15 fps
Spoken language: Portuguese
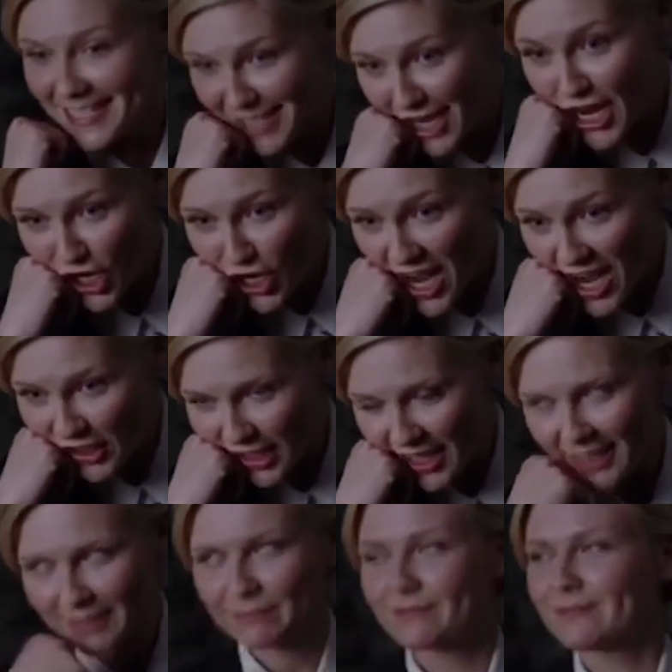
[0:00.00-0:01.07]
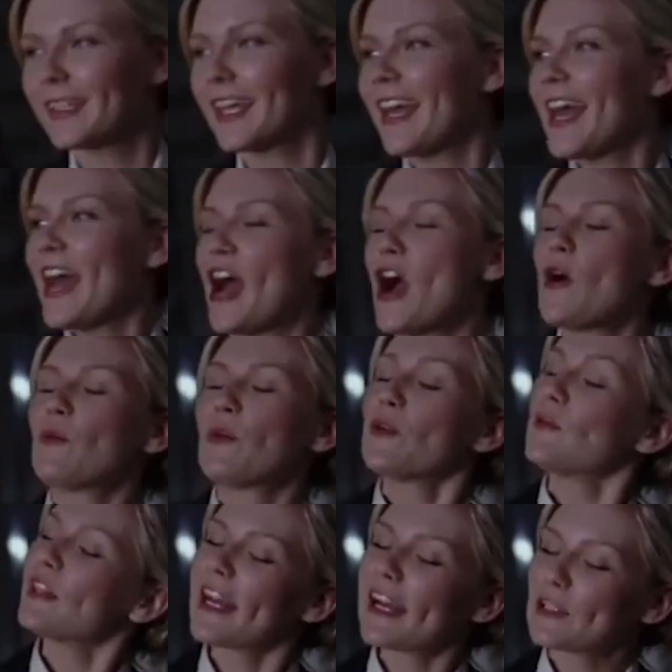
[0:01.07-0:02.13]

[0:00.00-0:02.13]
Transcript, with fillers: Tudo Acontece em Elizabethtown.